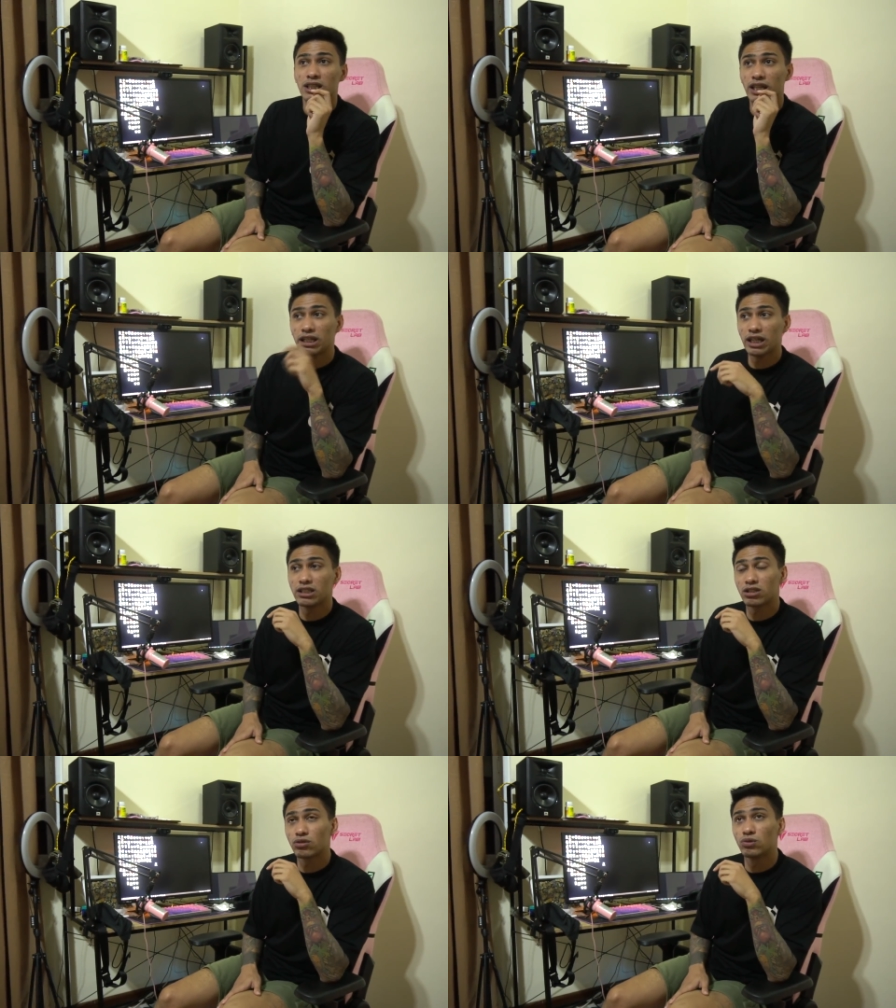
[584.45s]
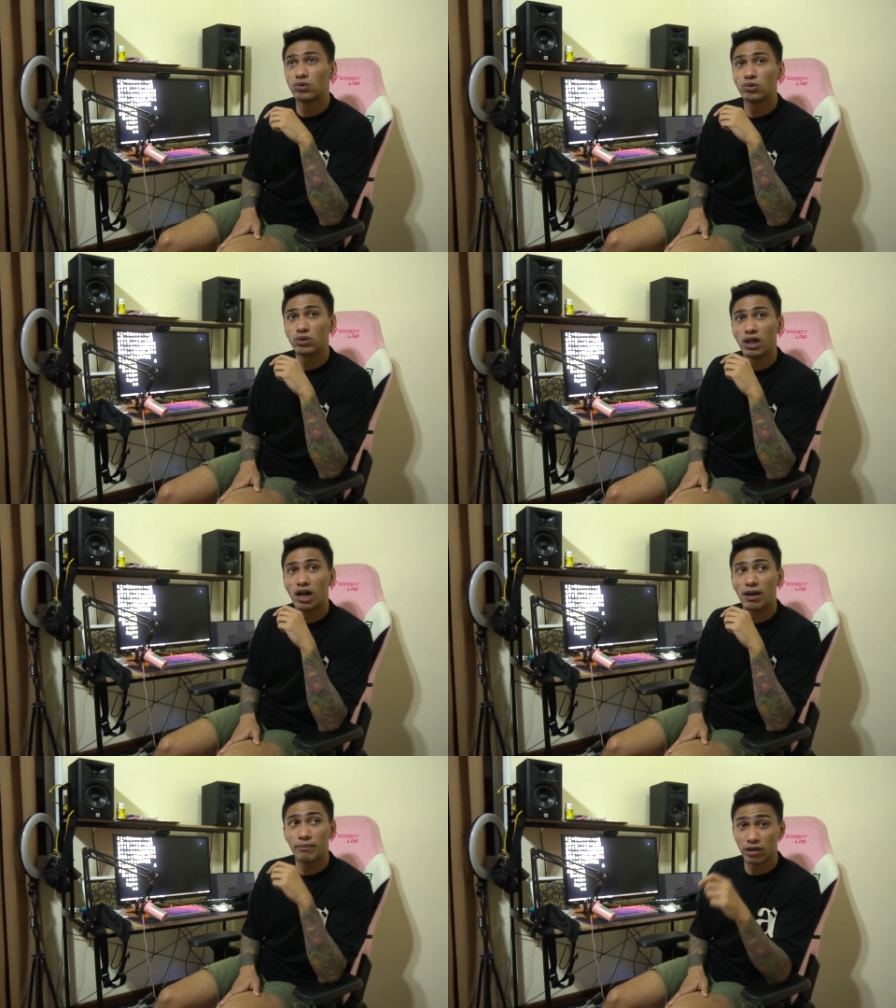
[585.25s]
Kay H2, uh,
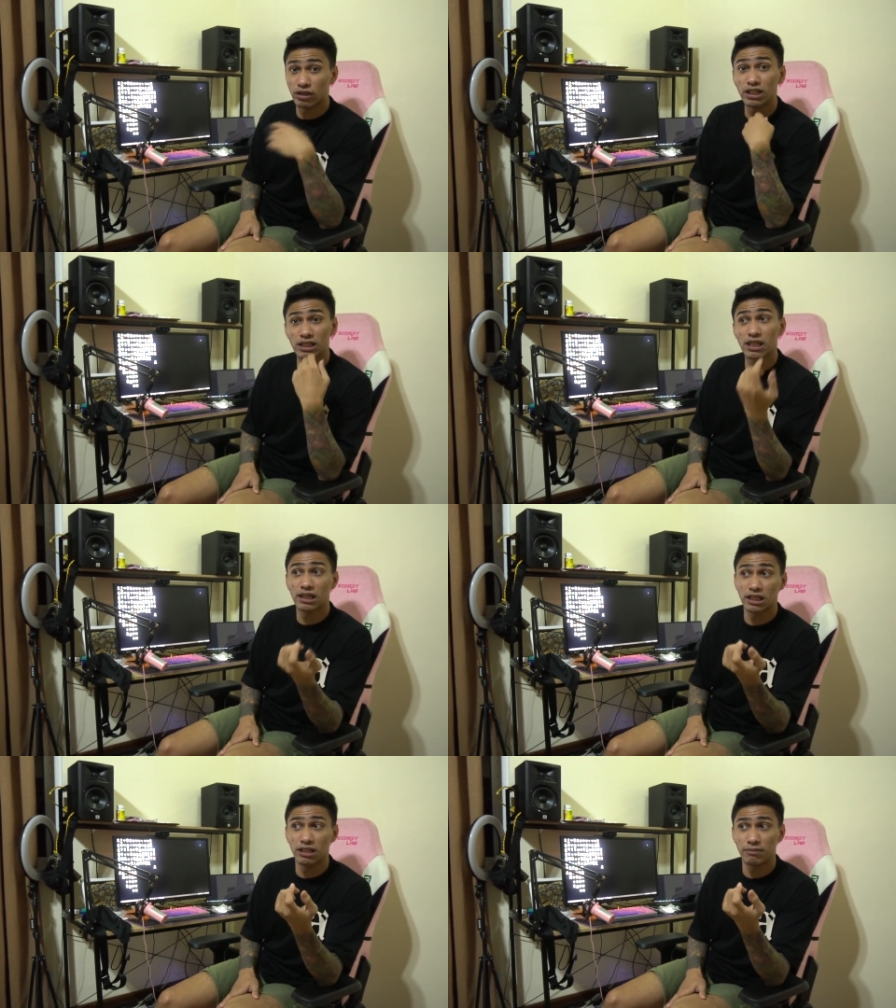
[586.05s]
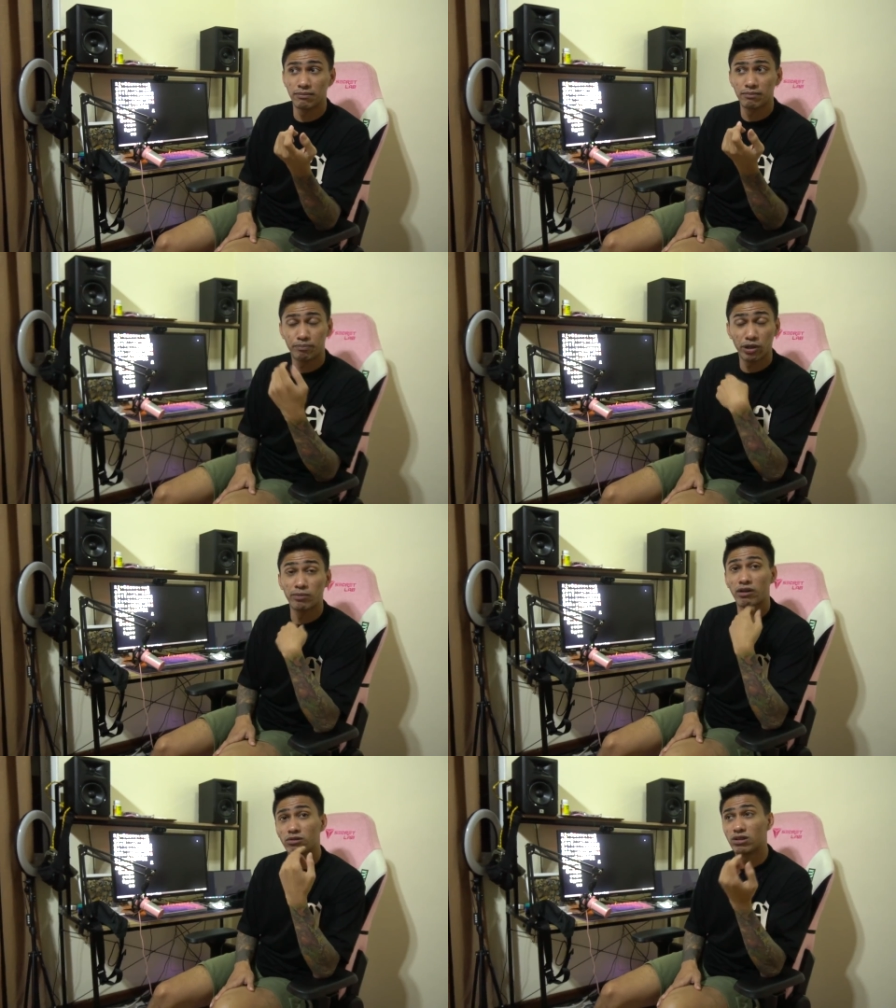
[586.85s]
ah, meron din isang team, pero
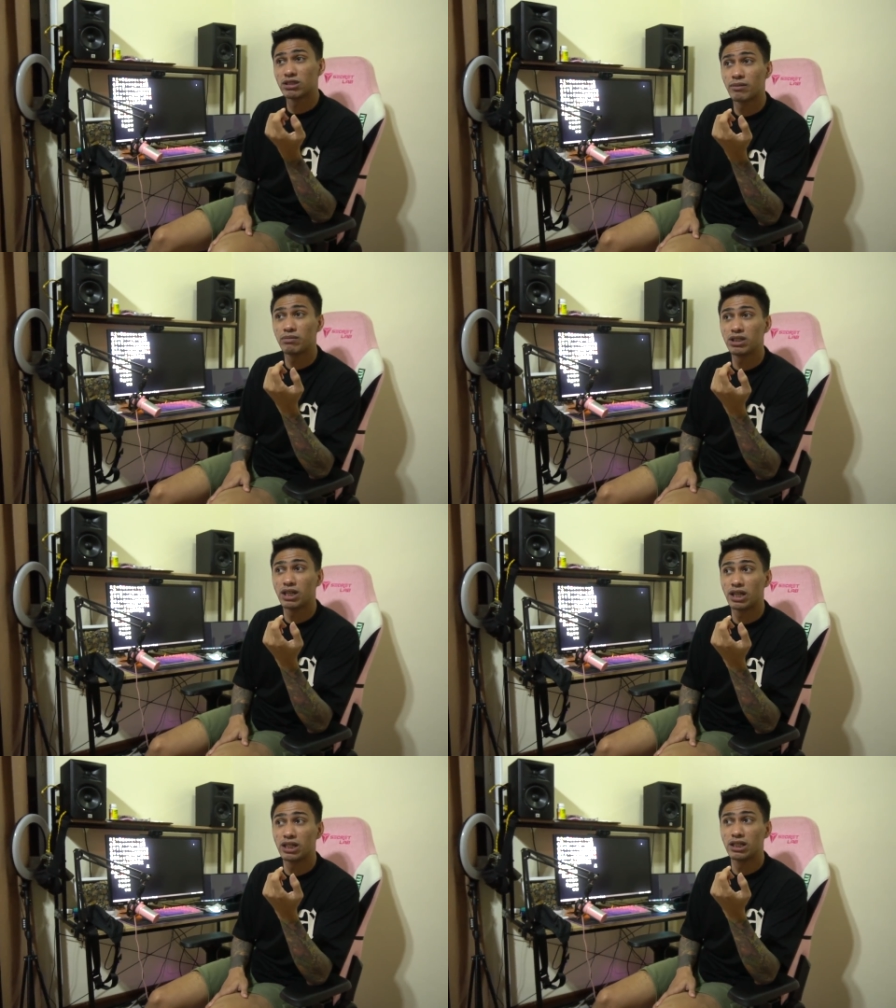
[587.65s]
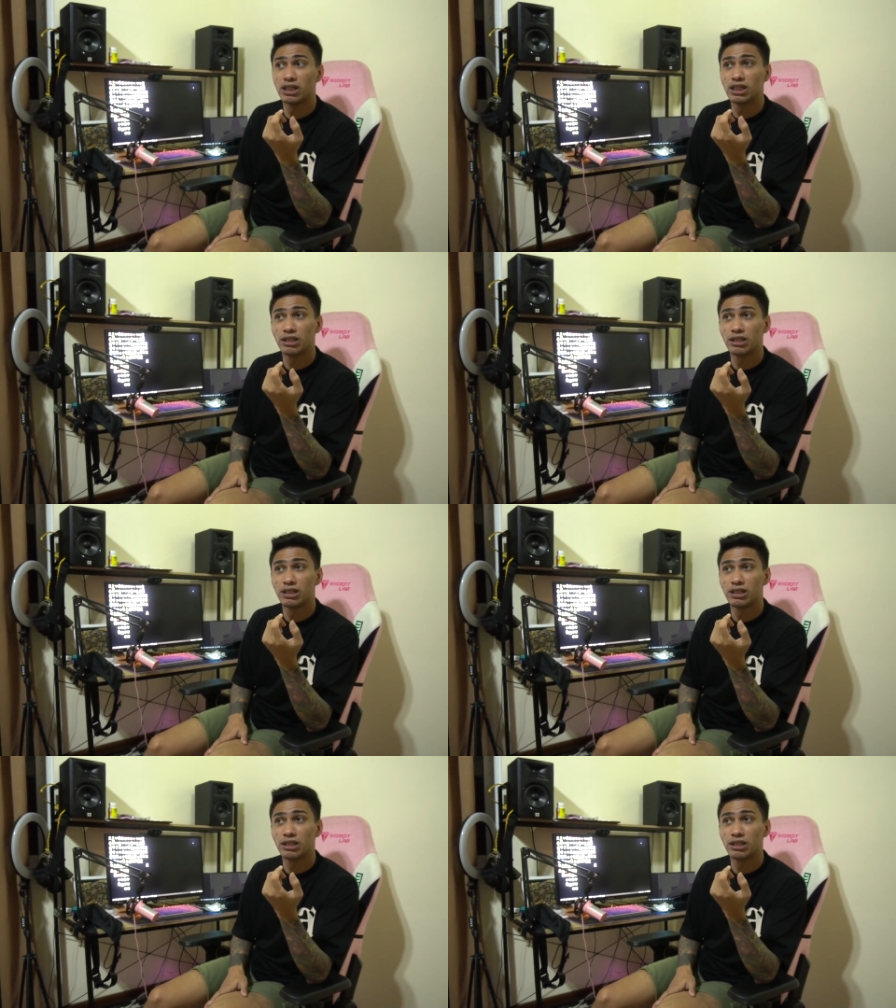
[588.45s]
bawal ko din sabihin